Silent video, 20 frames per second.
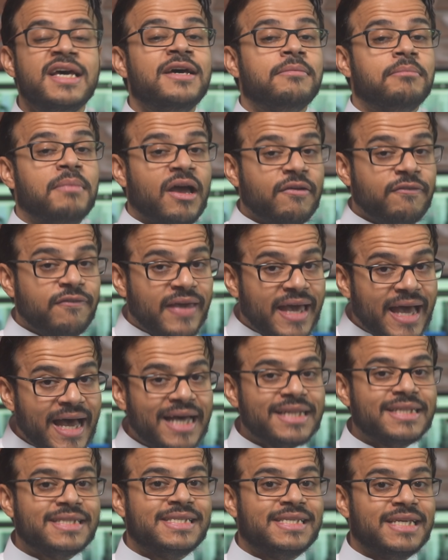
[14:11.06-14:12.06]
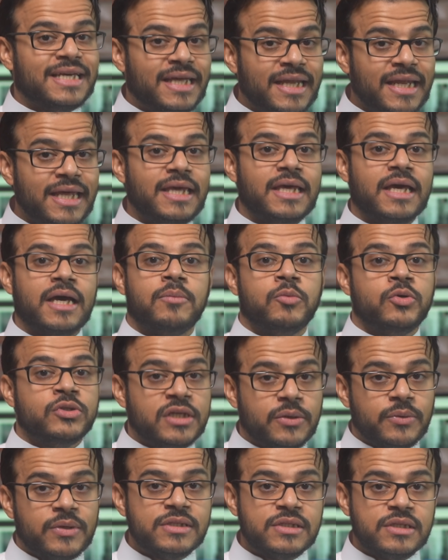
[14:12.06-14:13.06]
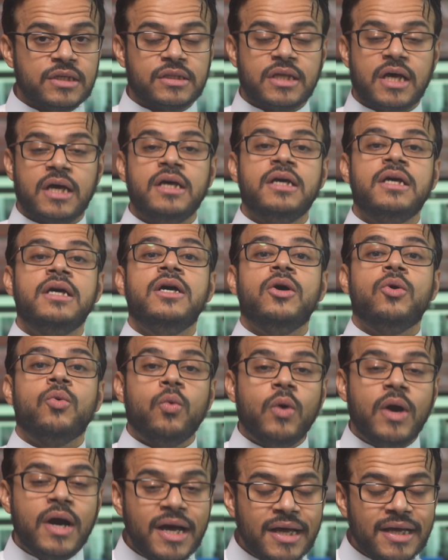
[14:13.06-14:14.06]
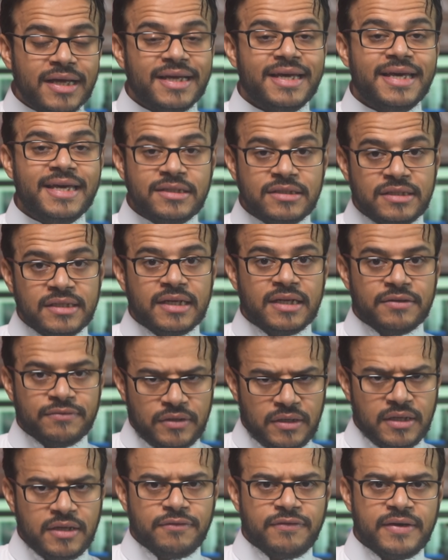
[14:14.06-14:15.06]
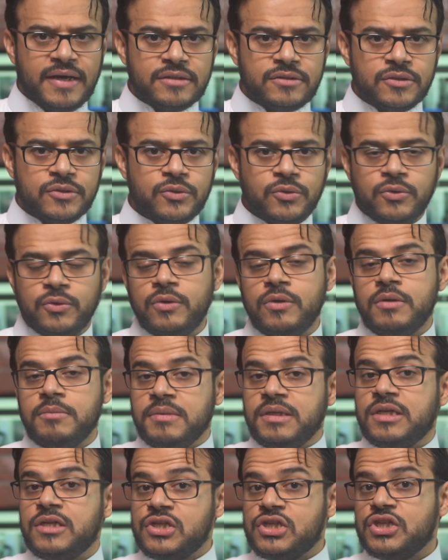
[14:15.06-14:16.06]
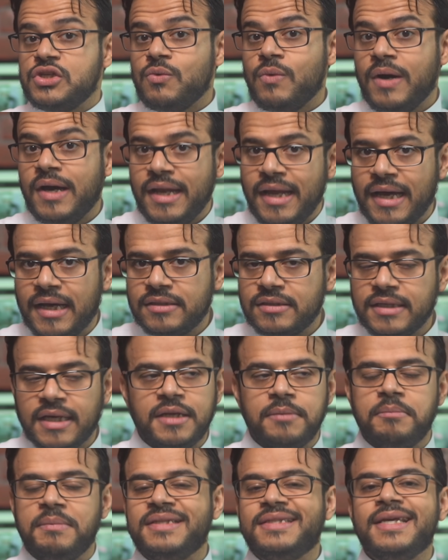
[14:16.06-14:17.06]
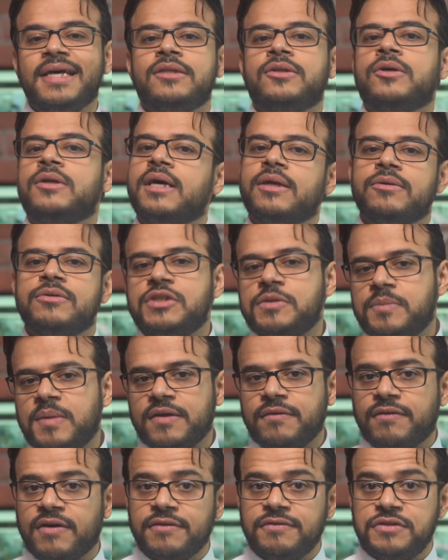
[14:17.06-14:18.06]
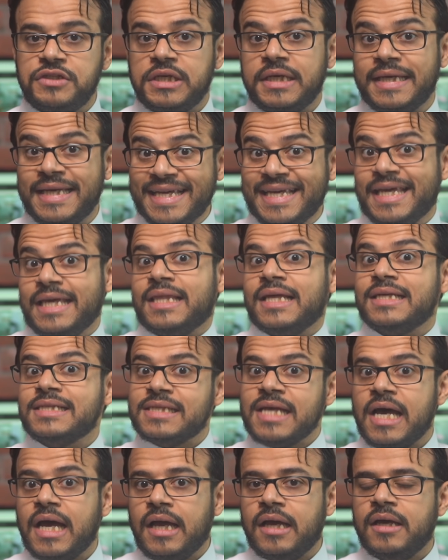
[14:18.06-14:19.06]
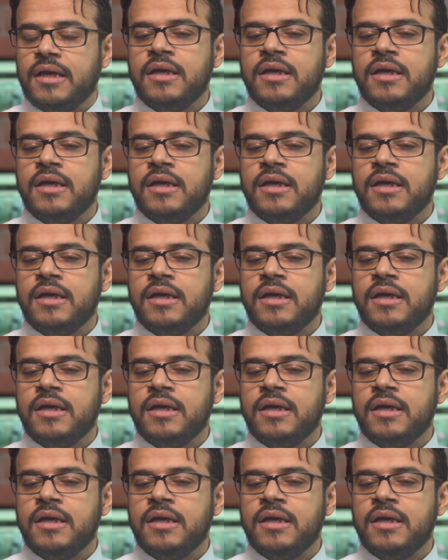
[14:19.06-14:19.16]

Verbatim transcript: مع فئات سعرية متوسطة وانتري ليفل هي فئات الدخول من الجوالات يعني ب 200 دولار تجيب لك 5 جي كذا صح